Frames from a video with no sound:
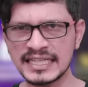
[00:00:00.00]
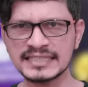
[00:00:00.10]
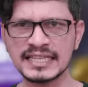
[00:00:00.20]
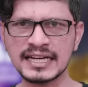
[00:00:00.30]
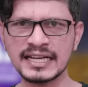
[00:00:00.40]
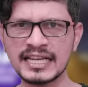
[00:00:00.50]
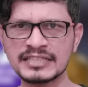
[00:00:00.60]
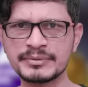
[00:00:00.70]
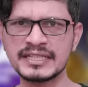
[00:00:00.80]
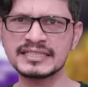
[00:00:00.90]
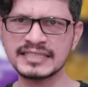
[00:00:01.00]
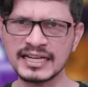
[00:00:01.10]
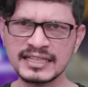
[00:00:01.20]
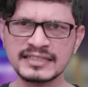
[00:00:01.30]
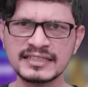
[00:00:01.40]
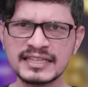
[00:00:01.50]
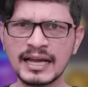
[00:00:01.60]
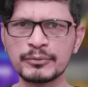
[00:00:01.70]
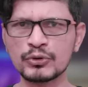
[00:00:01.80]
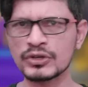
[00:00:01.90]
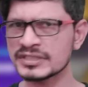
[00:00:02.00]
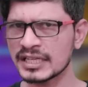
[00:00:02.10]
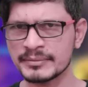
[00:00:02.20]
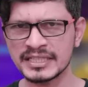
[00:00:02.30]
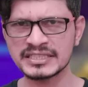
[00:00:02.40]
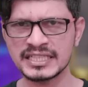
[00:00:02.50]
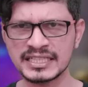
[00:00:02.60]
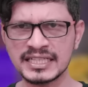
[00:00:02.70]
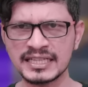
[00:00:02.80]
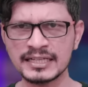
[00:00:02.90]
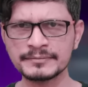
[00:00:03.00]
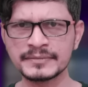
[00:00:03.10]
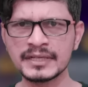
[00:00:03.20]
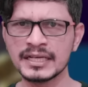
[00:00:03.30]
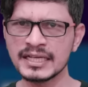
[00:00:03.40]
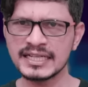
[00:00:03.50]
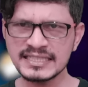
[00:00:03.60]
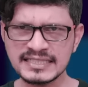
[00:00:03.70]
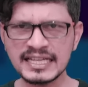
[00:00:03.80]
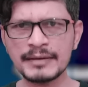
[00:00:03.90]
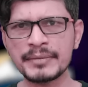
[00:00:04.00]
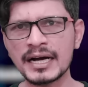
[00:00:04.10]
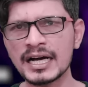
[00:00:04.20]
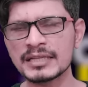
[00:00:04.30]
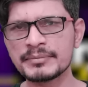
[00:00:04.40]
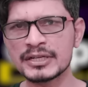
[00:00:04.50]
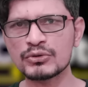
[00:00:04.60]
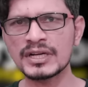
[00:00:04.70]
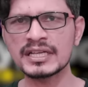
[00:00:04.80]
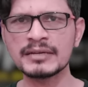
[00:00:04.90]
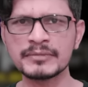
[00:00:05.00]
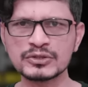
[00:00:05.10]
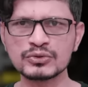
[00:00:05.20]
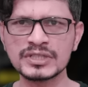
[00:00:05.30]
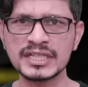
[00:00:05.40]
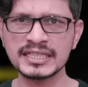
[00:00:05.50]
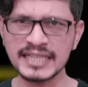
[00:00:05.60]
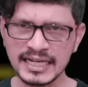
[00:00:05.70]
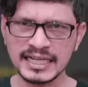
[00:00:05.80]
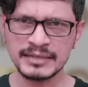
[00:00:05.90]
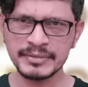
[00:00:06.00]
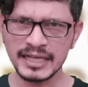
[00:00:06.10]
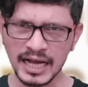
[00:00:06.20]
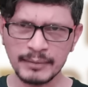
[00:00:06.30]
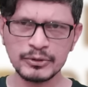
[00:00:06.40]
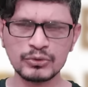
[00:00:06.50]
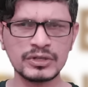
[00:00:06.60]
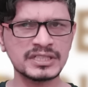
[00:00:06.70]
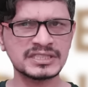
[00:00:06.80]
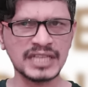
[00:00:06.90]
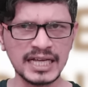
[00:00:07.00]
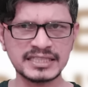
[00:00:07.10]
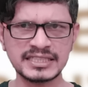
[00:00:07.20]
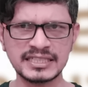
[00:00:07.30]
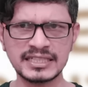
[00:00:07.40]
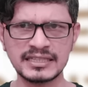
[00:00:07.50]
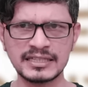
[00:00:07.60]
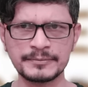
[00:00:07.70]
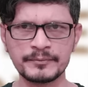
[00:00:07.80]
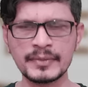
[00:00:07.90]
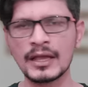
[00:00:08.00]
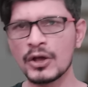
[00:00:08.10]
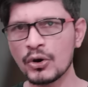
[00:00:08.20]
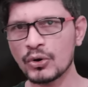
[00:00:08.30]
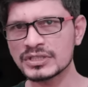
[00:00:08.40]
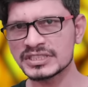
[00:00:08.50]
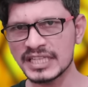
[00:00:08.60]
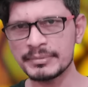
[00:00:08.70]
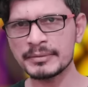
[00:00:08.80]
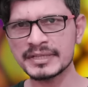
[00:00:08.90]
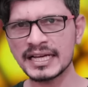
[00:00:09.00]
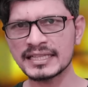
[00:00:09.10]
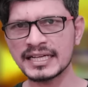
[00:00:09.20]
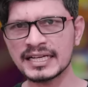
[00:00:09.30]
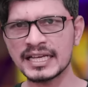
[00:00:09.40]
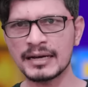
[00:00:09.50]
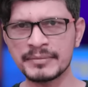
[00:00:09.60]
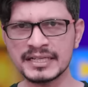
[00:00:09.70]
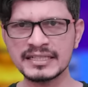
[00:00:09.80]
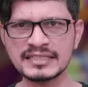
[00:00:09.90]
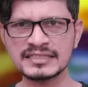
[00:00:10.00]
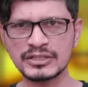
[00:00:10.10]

ये सारा केस भी इस चैनल के जरिए आप लोगों के साथ मैंने शेयर किया था इसके बाद बिटकॉइन की मंजूरी की डेडलाइन भी आप लोगों के साथ शेयर की थी और यह भी बताया था कि अमरीकी